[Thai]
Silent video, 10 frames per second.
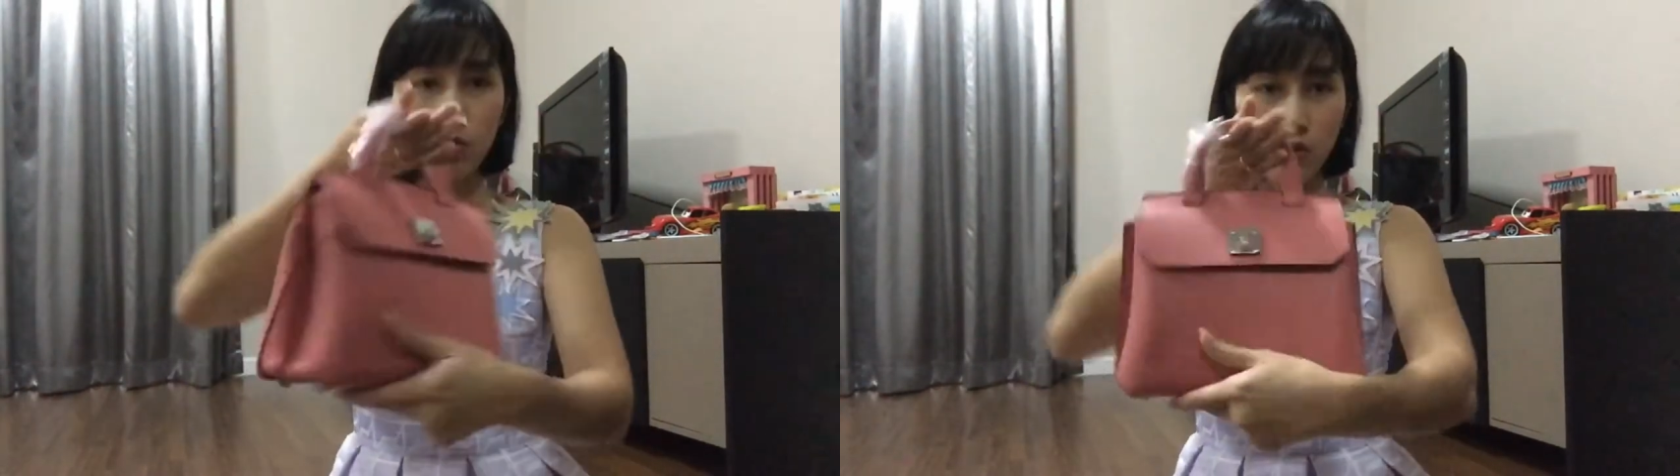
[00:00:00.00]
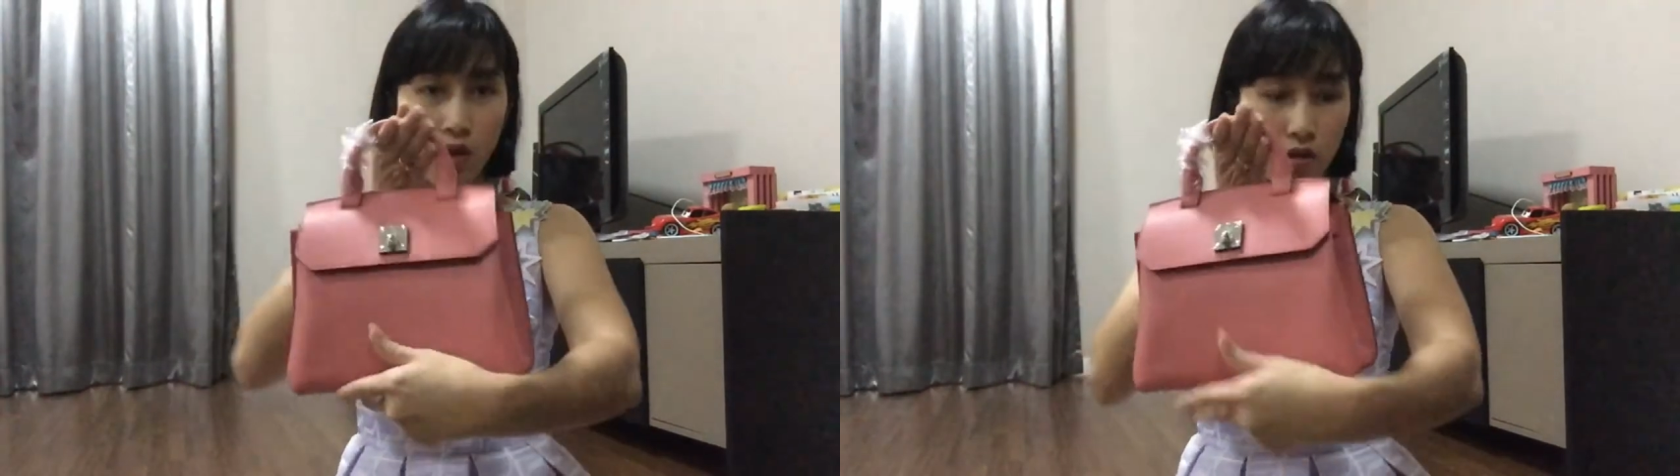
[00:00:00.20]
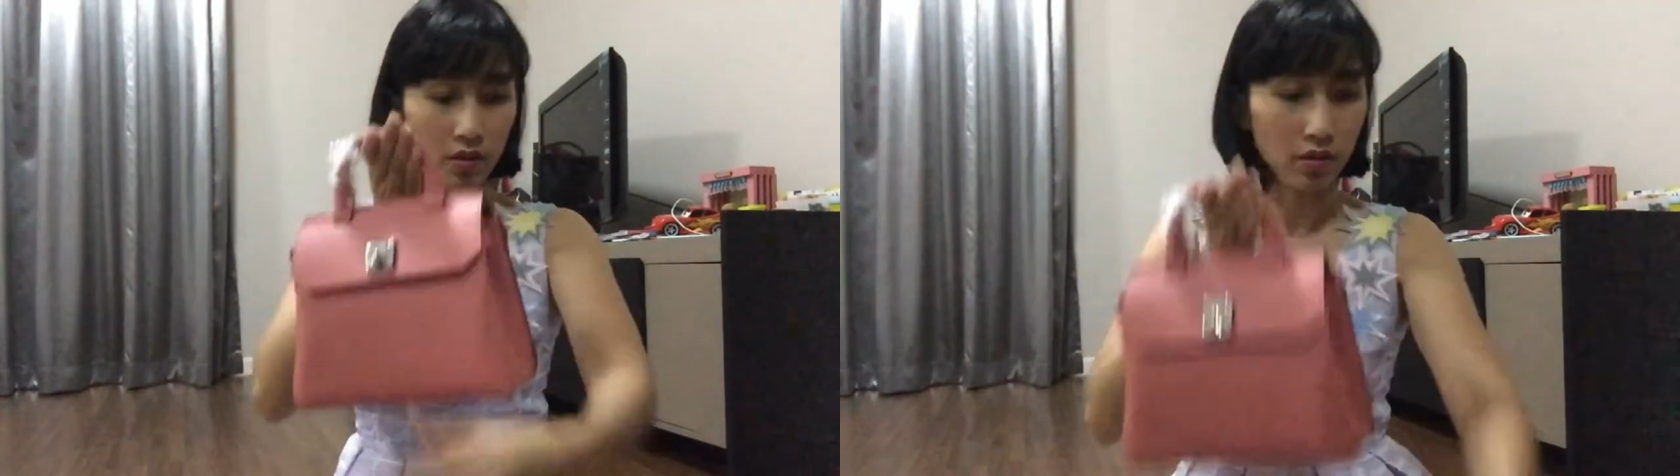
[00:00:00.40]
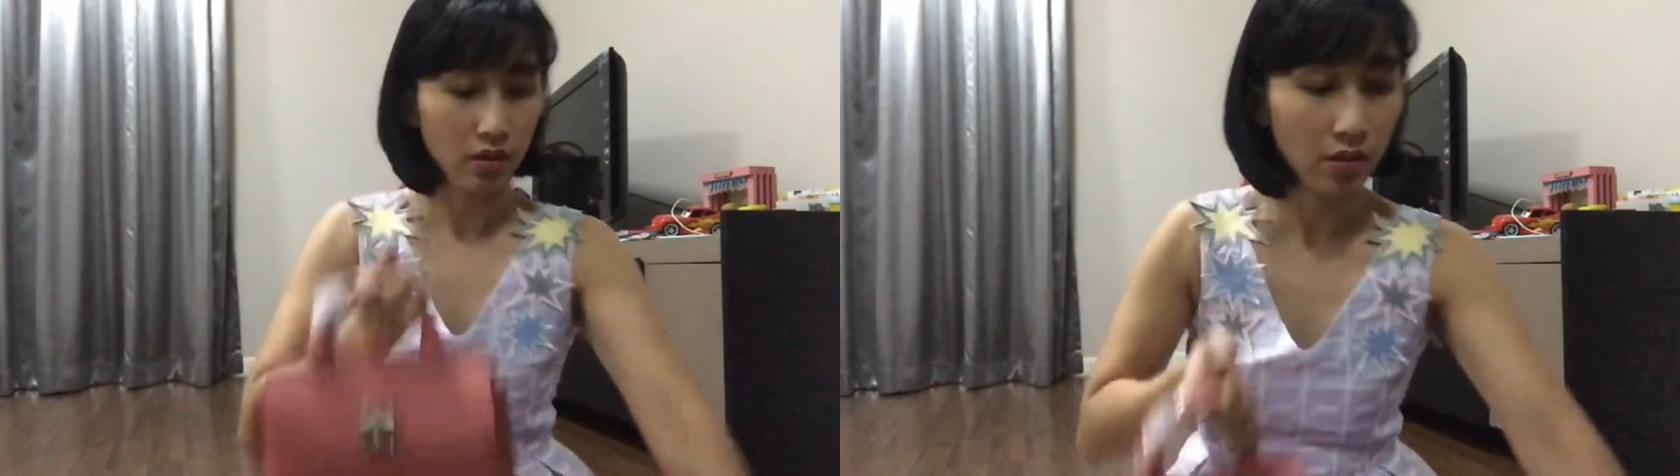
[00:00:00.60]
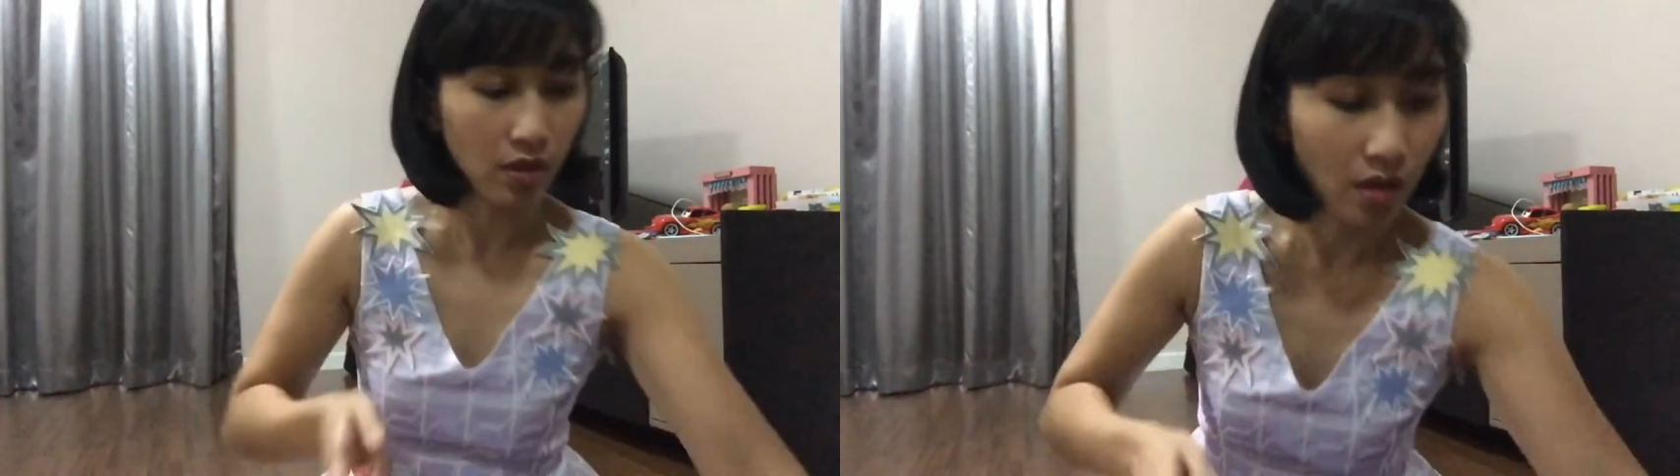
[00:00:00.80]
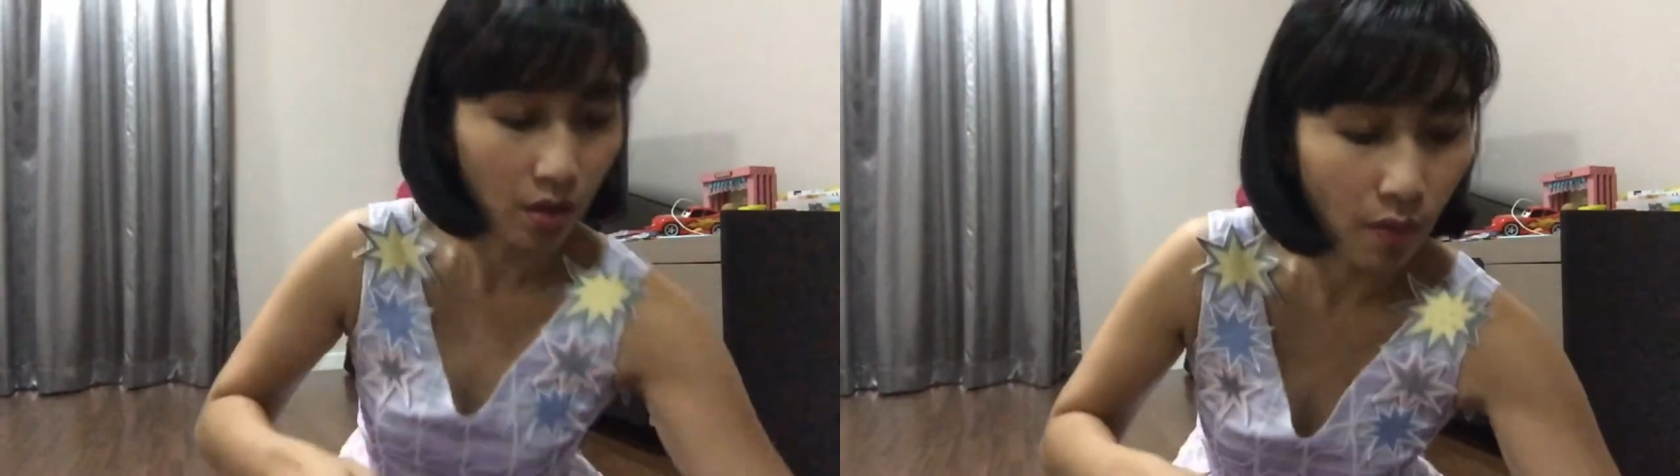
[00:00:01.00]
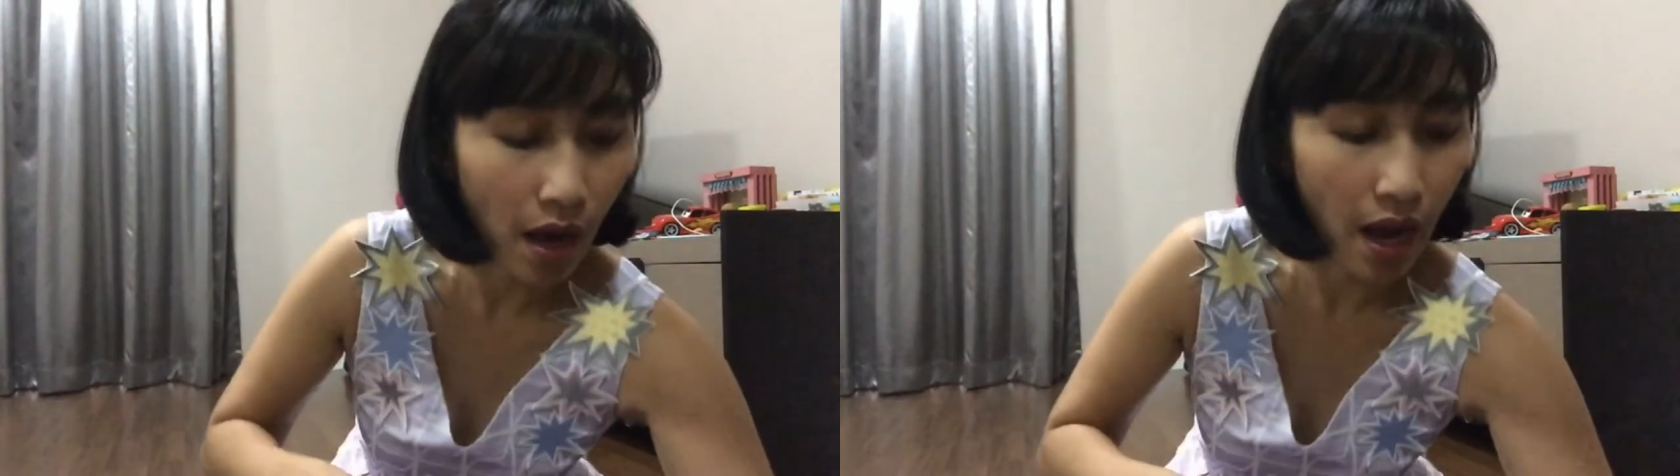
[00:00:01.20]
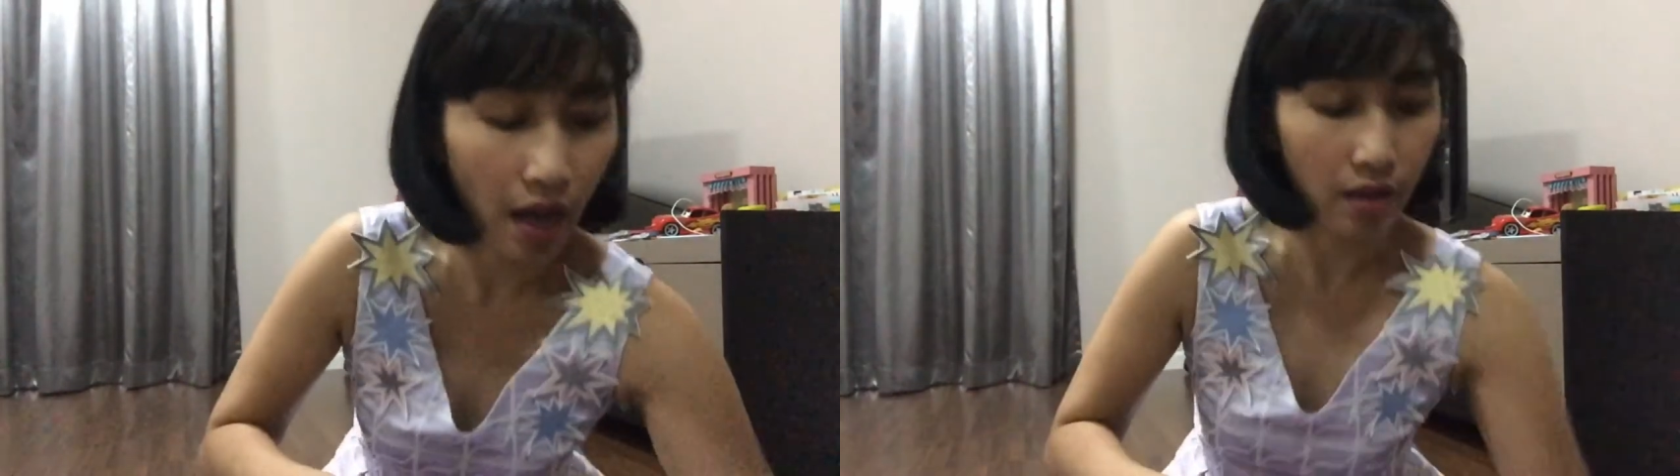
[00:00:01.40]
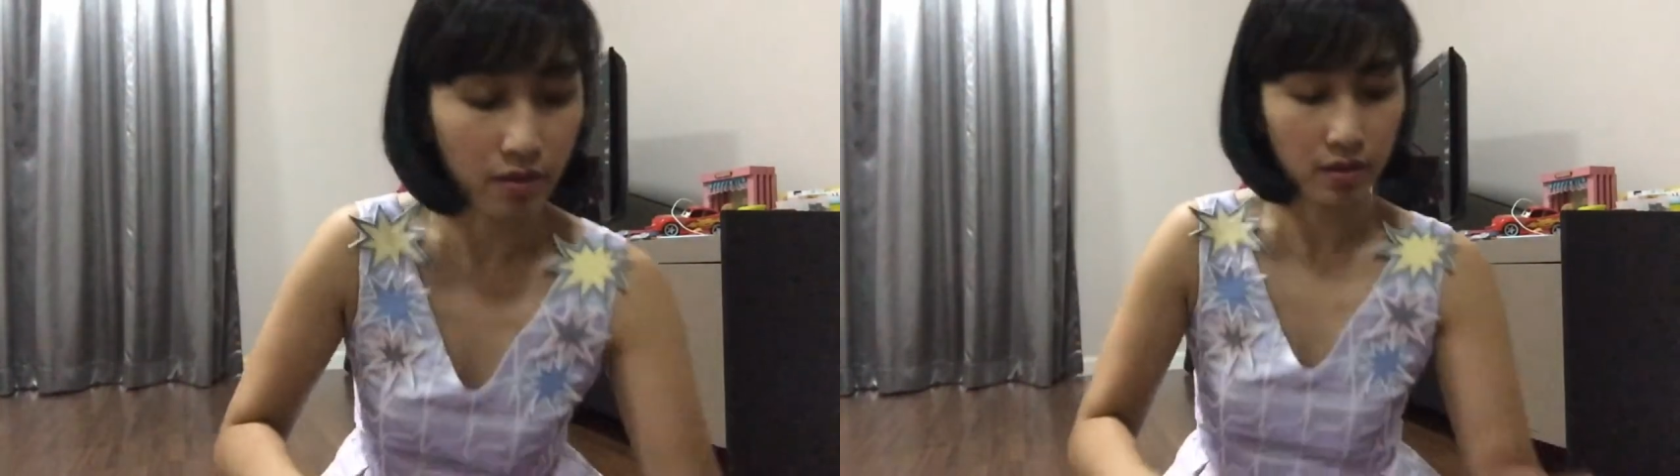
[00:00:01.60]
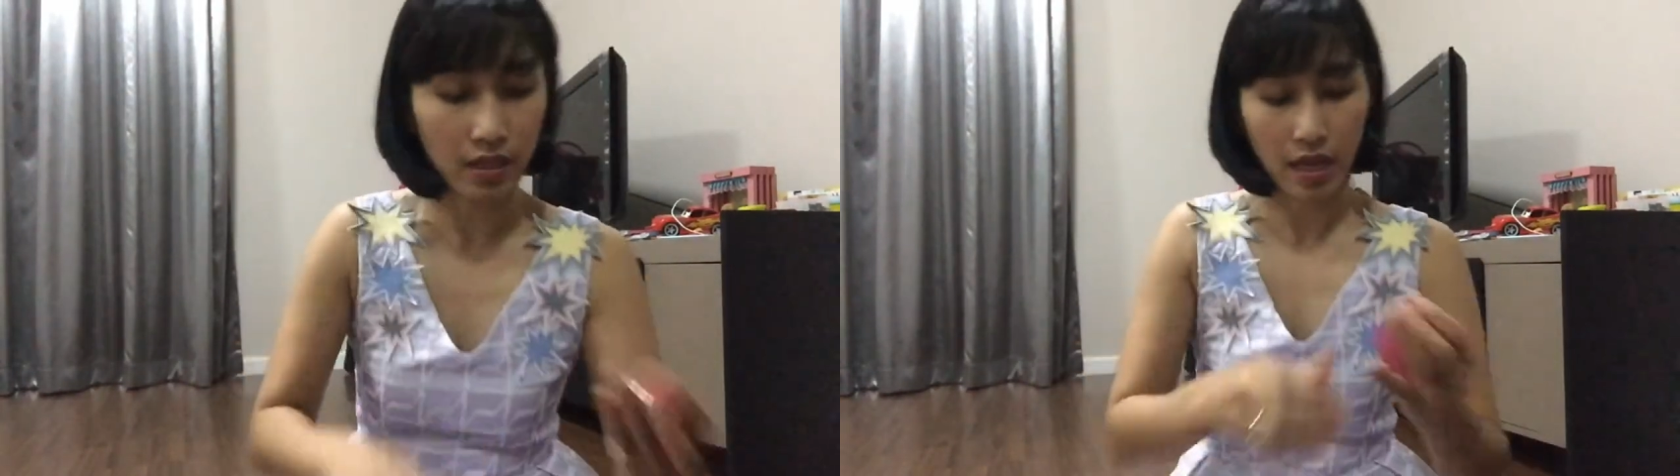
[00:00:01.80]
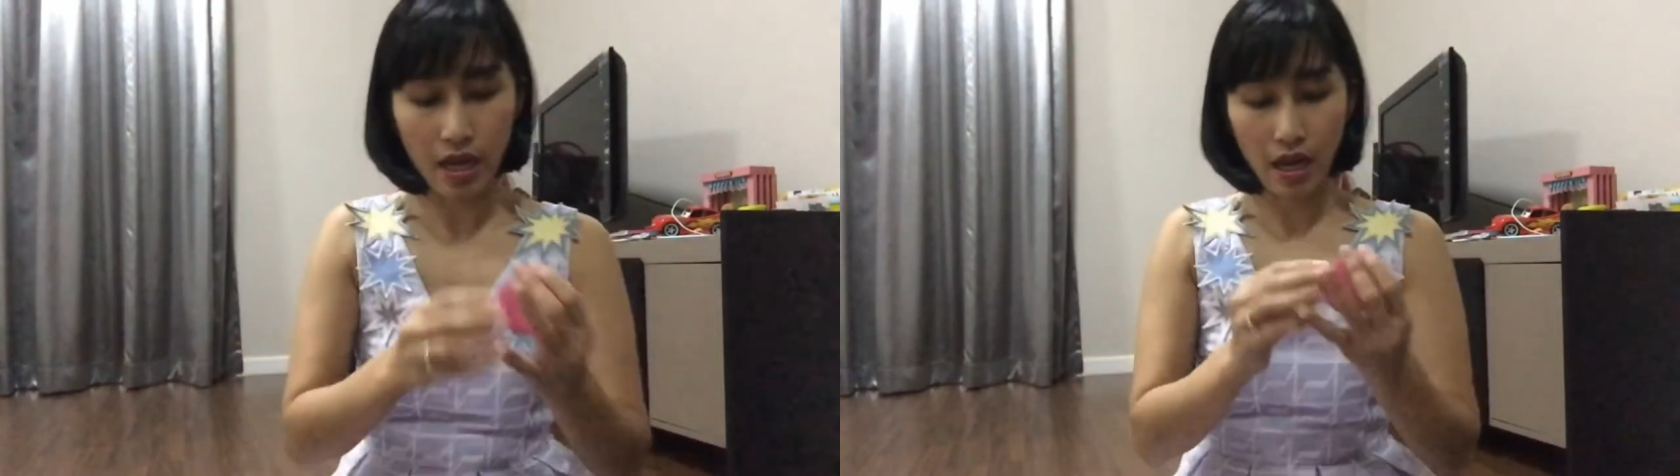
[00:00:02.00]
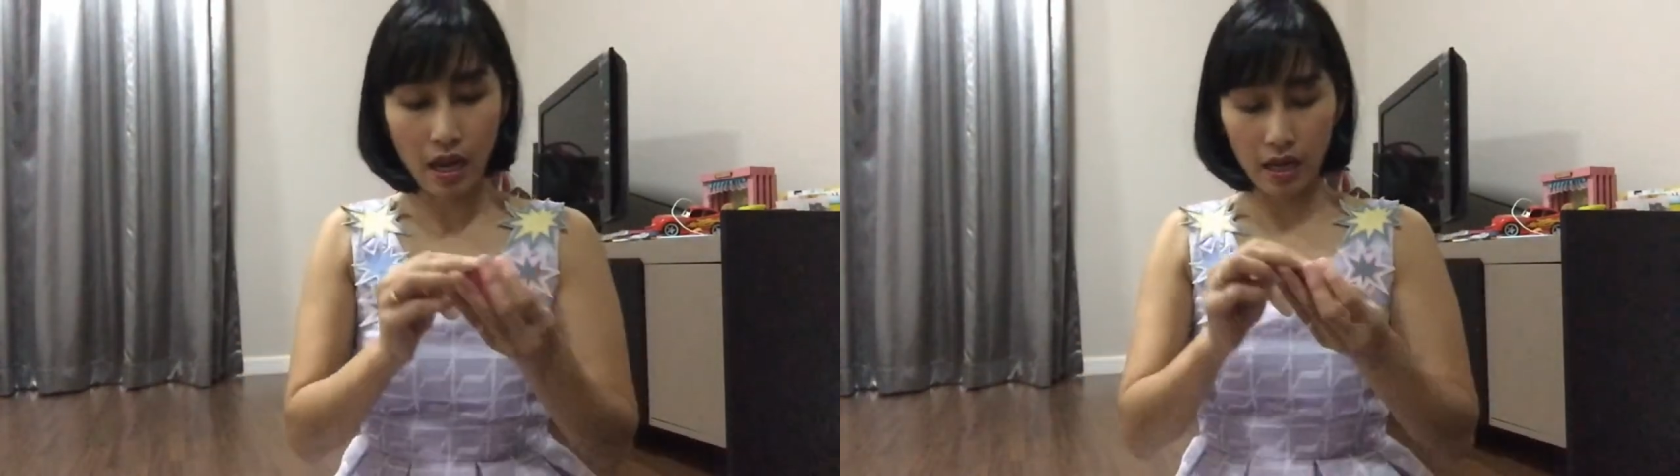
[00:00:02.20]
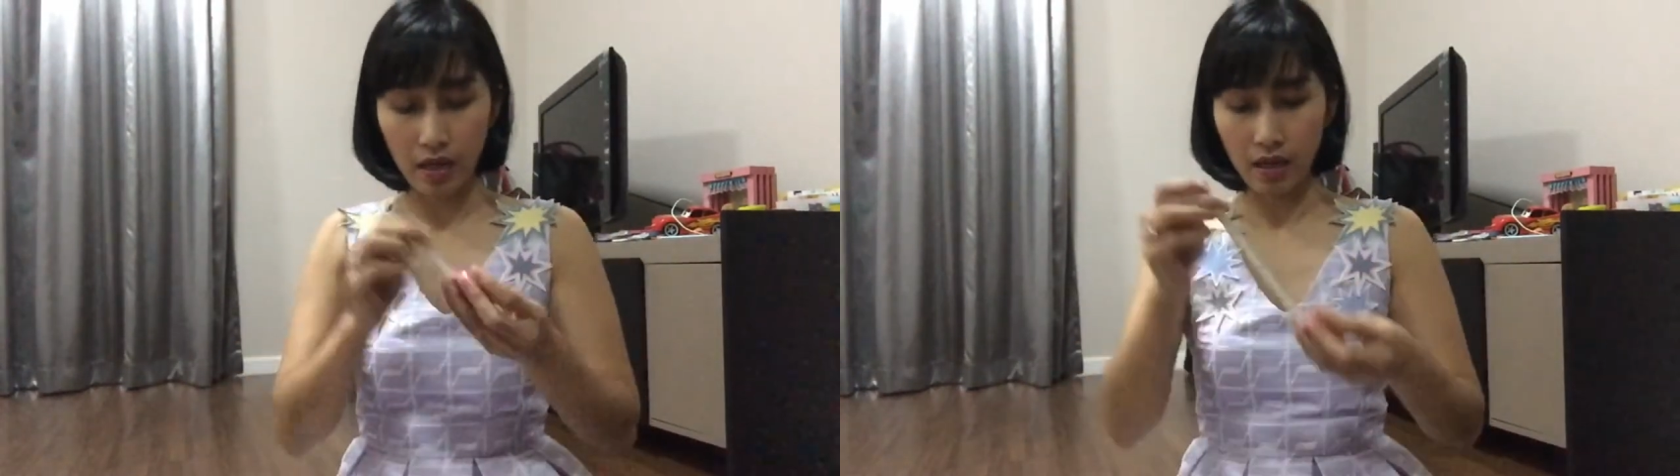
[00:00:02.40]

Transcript: กันดูเนาะว่าไซส์อะไร